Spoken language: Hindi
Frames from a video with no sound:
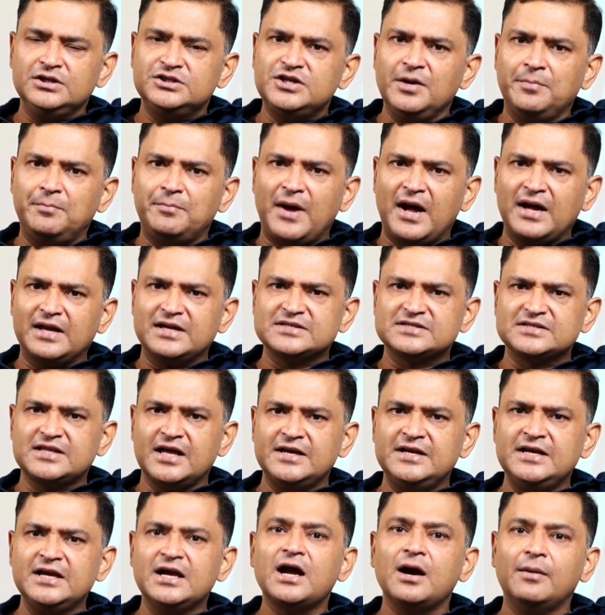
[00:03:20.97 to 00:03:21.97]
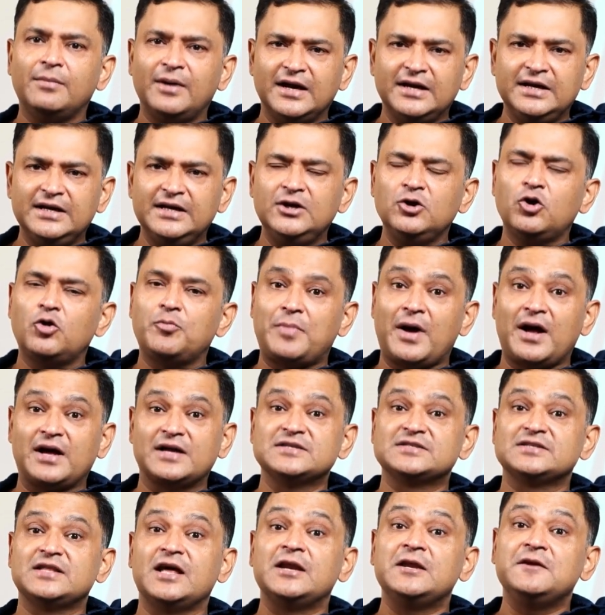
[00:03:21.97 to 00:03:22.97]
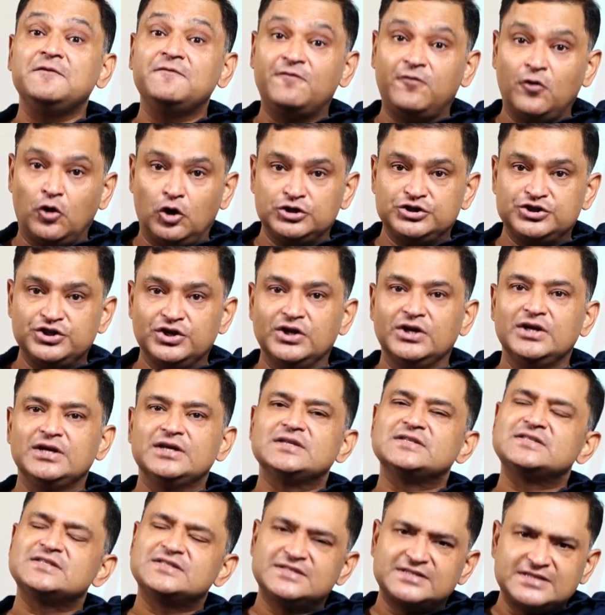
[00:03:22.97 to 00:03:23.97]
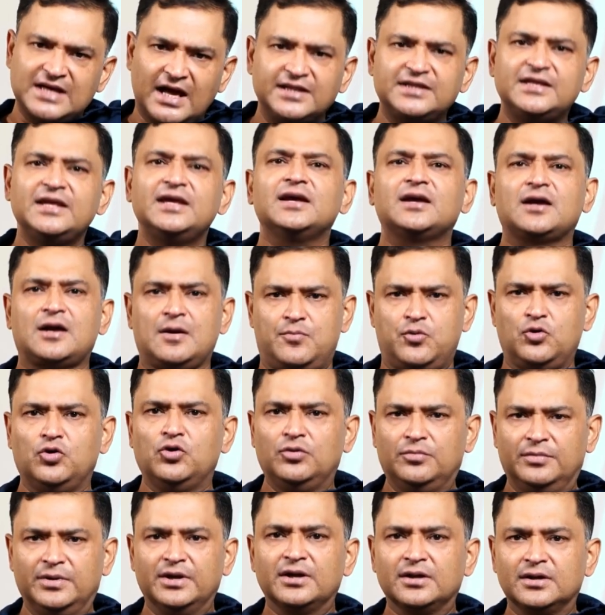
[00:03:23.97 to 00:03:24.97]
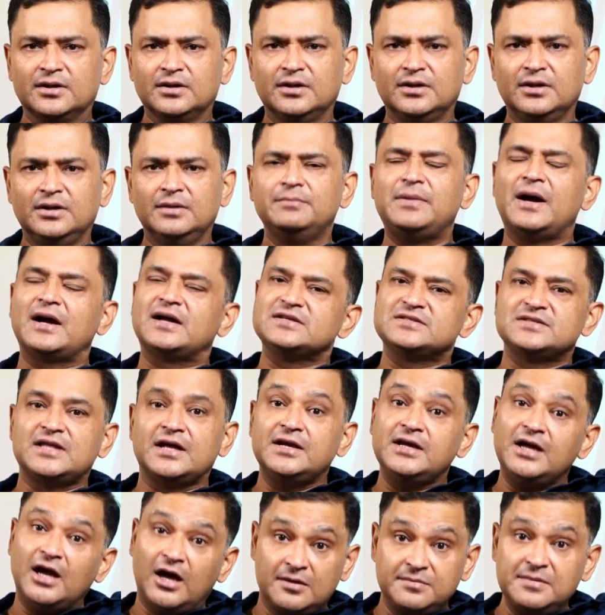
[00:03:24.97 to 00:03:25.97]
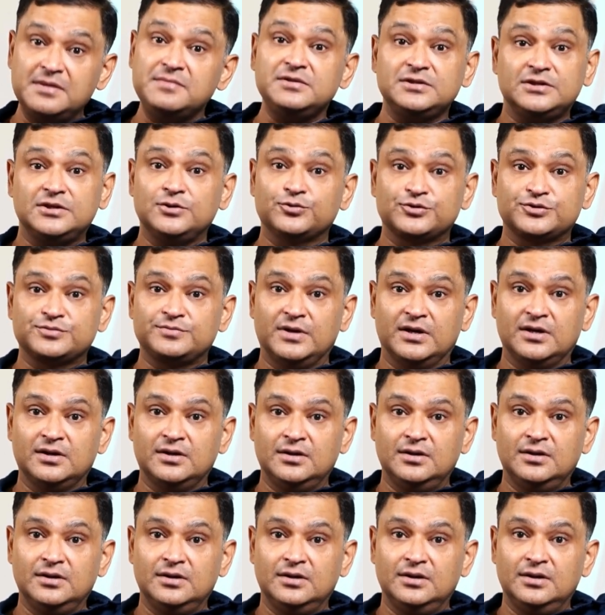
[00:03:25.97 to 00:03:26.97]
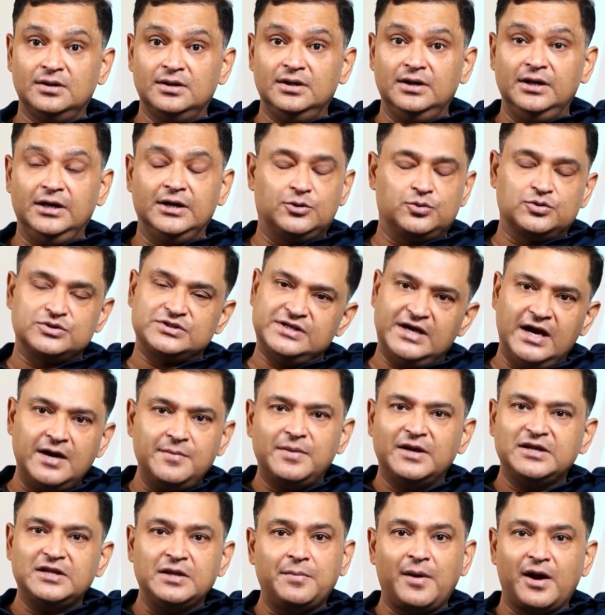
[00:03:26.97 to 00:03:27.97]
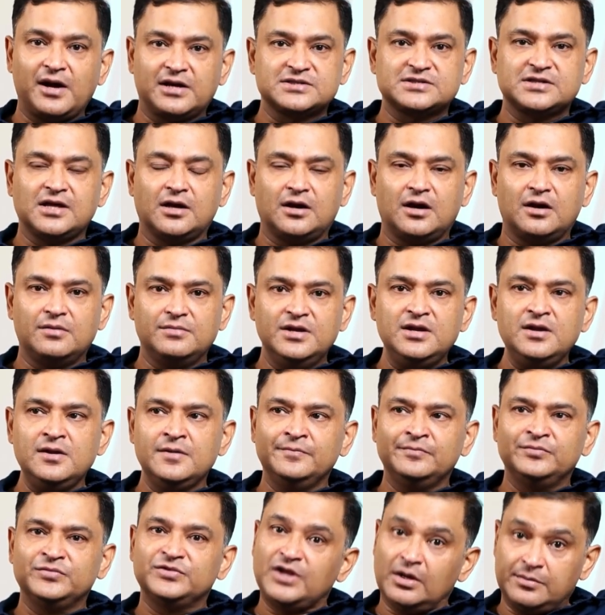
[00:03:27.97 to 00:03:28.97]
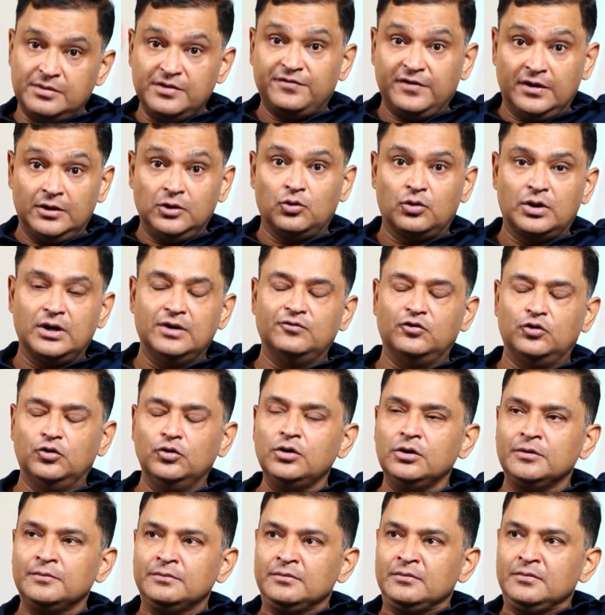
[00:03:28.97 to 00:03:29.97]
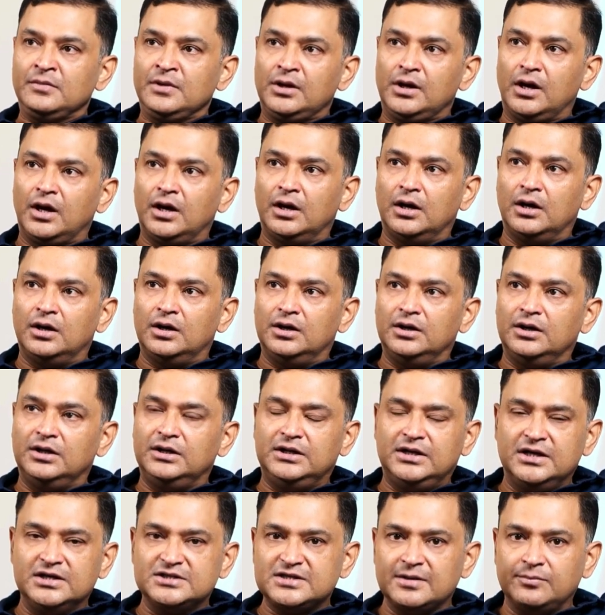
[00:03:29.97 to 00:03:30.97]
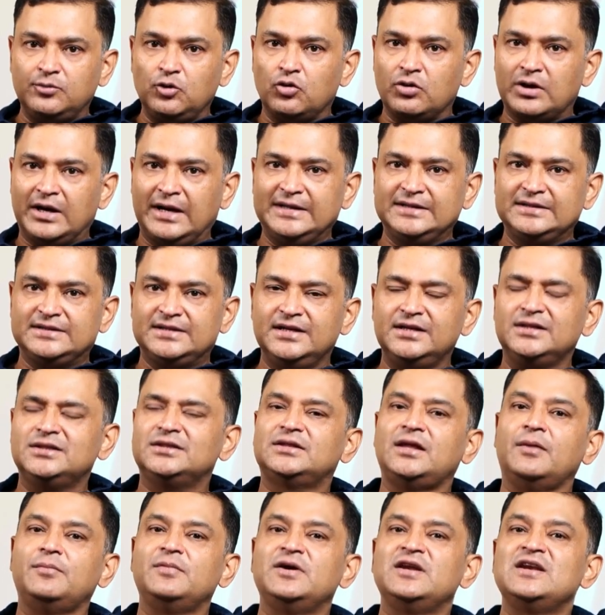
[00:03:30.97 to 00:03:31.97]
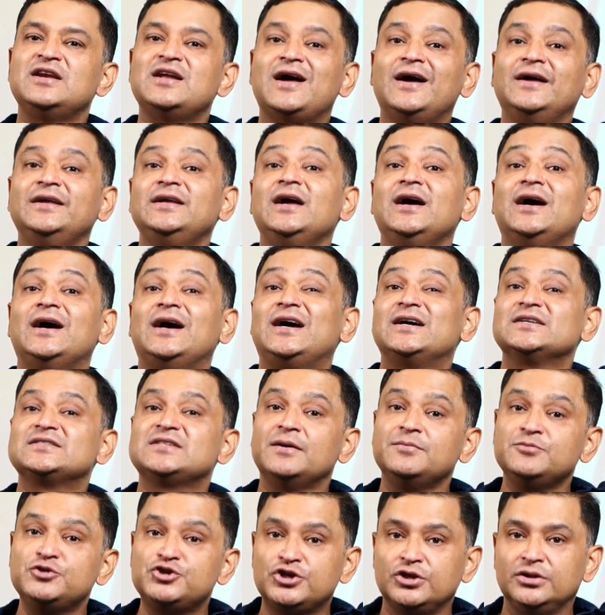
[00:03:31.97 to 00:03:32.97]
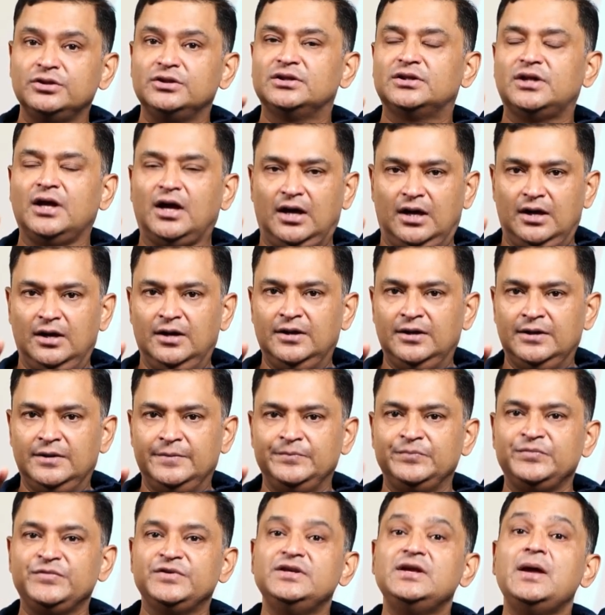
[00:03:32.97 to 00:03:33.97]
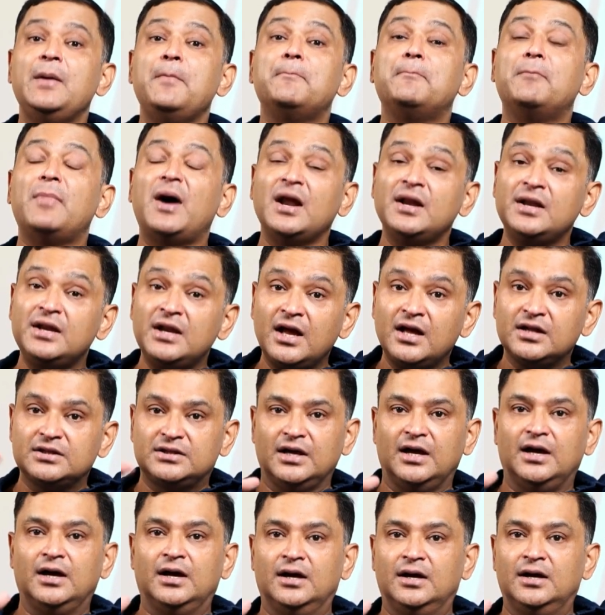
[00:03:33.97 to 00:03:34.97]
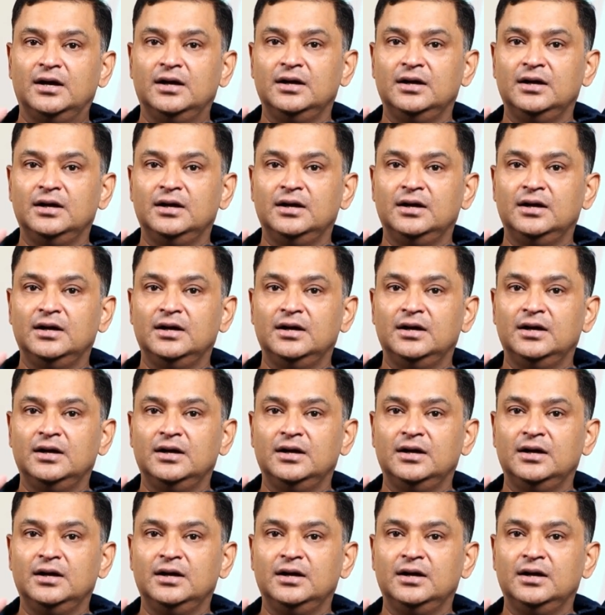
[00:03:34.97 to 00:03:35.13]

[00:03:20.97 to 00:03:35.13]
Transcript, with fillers: जब पाकिस्तानी कबाइली और पाकिस्तानी फौज सादे कपड़ों में पाकिस्तानी आर्मी भी थी उसमें इट वॉज लेड बाय द पाकिस्तान आर्मी तभी फेल हो गए वो लोग ये जब लोग आए थे तब इनका ये अजम्पन था ये मानना था